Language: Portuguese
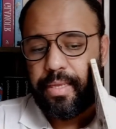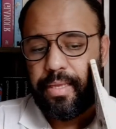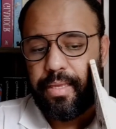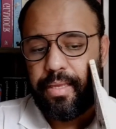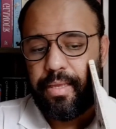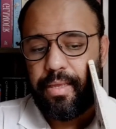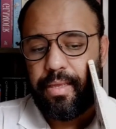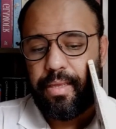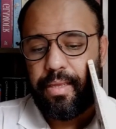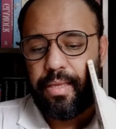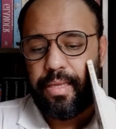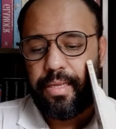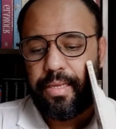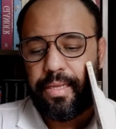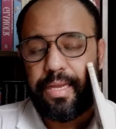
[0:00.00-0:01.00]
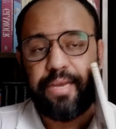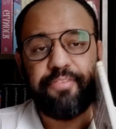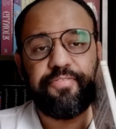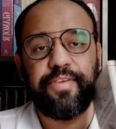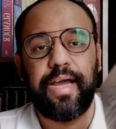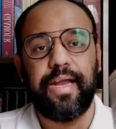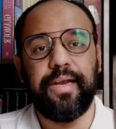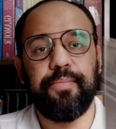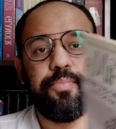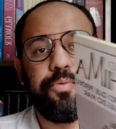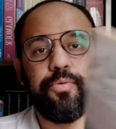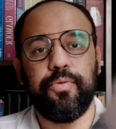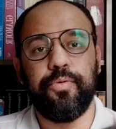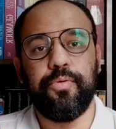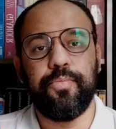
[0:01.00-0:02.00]
E, e ele fala
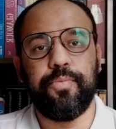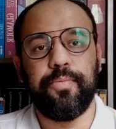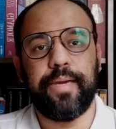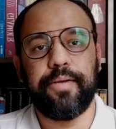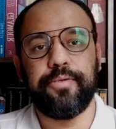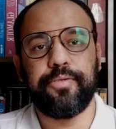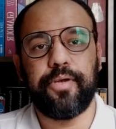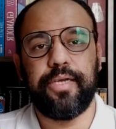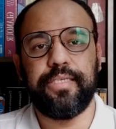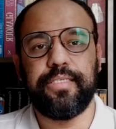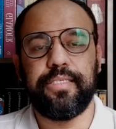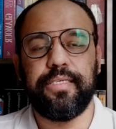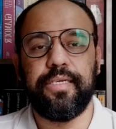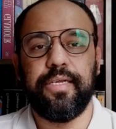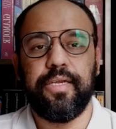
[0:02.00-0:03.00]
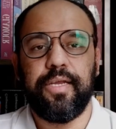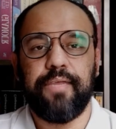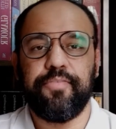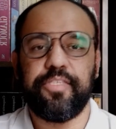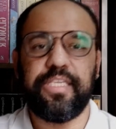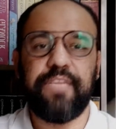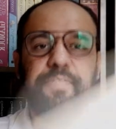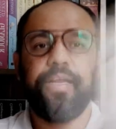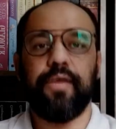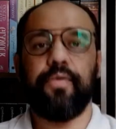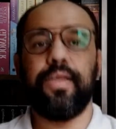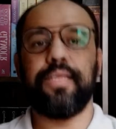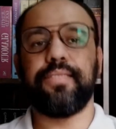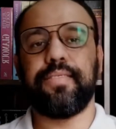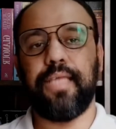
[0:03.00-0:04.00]
pro, pro Mário Jorge: Você deveria
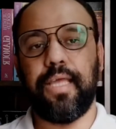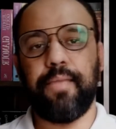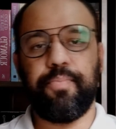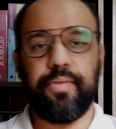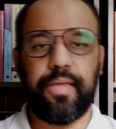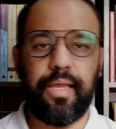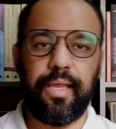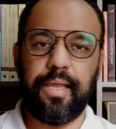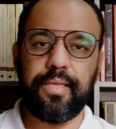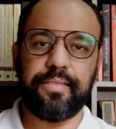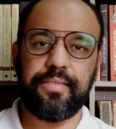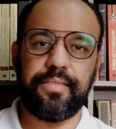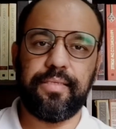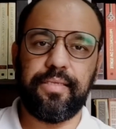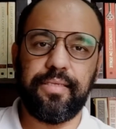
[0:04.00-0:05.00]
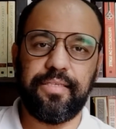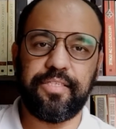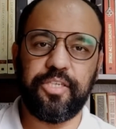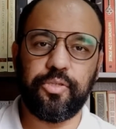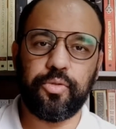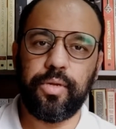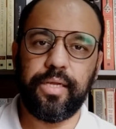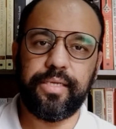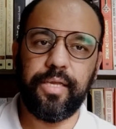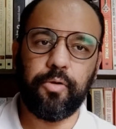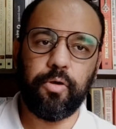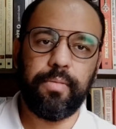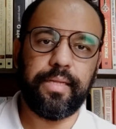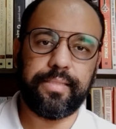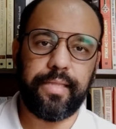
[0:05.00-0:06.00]
conhecer, porque esse escritor aqui
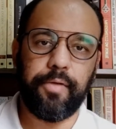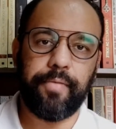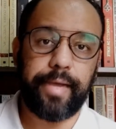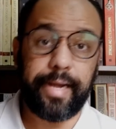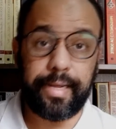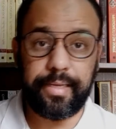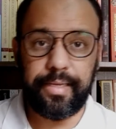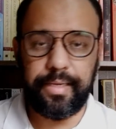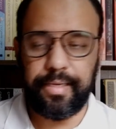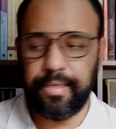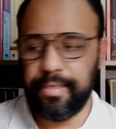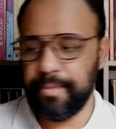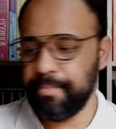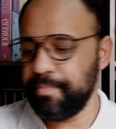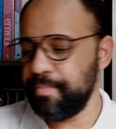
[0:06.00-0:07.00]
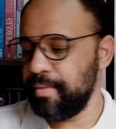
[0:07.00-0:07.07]
cometeu o Araquiri.